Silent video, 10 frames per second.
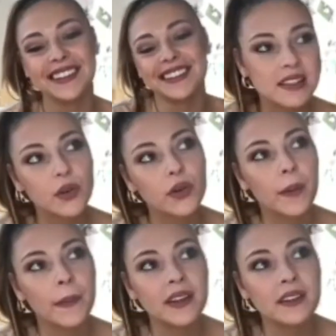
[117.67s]

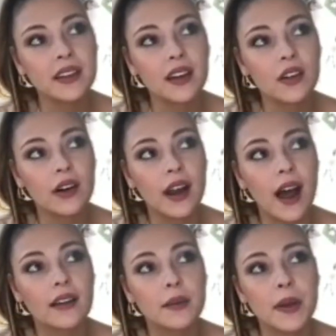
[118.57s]
Sicuramente
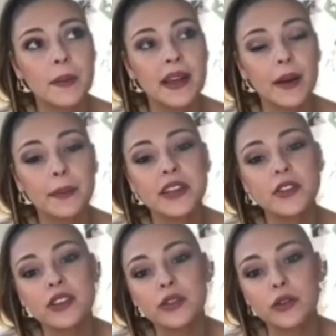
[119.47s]
allora i primi
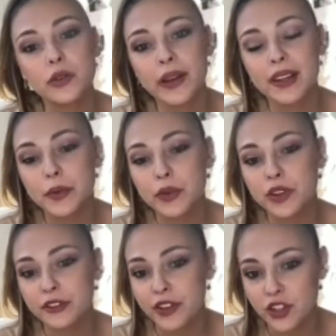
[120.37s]
capitoli sono quelli più
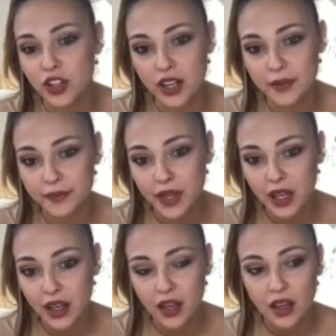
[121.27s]
difficili.
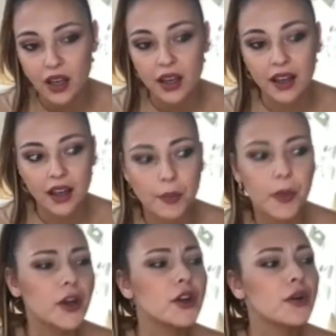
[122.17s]
Eh,
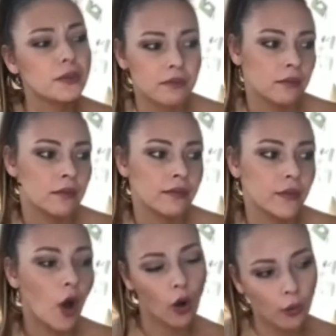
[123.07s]
io mh, mm,
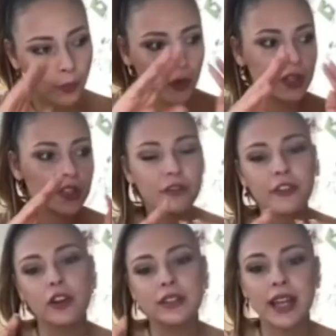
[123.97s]
ho un po' di
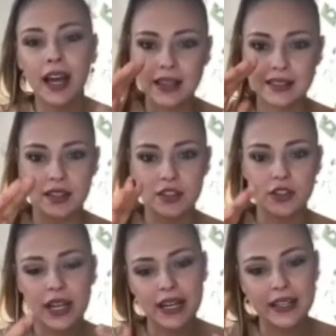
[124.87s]
difficoltà a
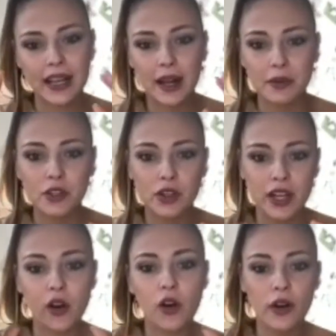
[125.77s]
sezionarli in capitoli
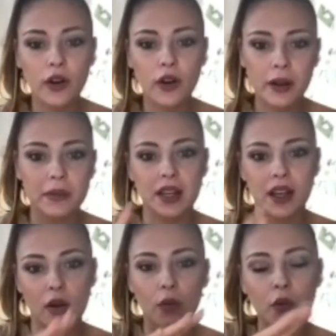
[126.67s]
ancora perché
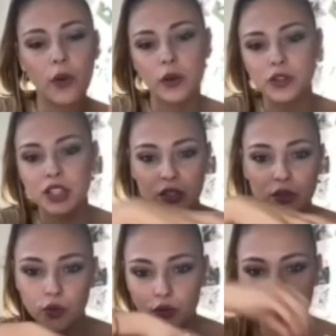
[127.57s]
comunque l'ho scritto
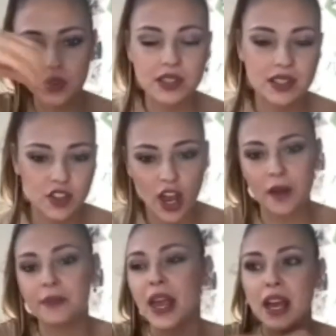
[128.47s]
tutto in cioè
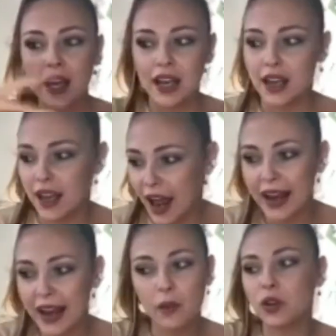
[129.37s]
eh,
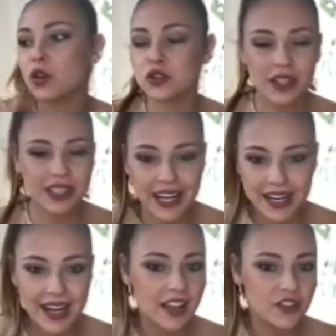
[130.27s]
anche quando lo sono andata a
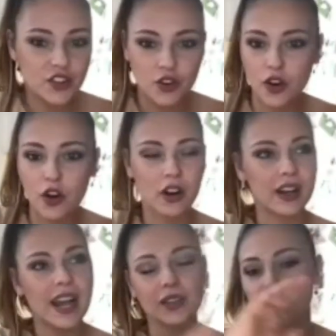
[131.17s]
rileggere ho
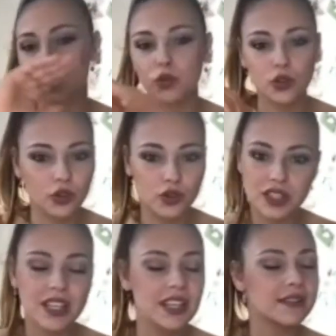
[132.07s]
riletto tutto
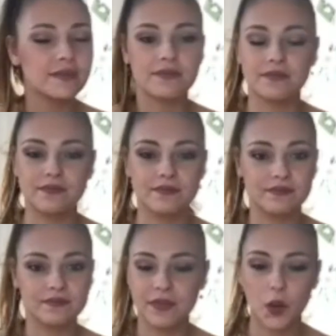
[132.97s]
così, mh,
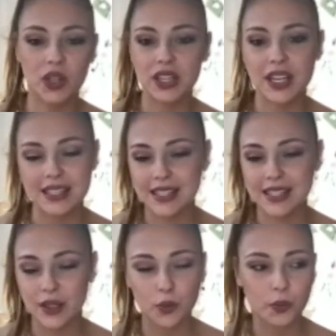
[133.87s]
mm, quindi è
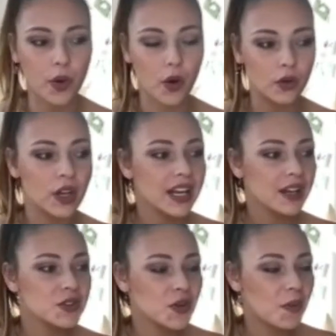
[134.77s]
stato un po'
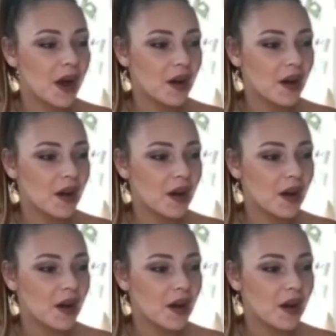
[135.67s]
insomma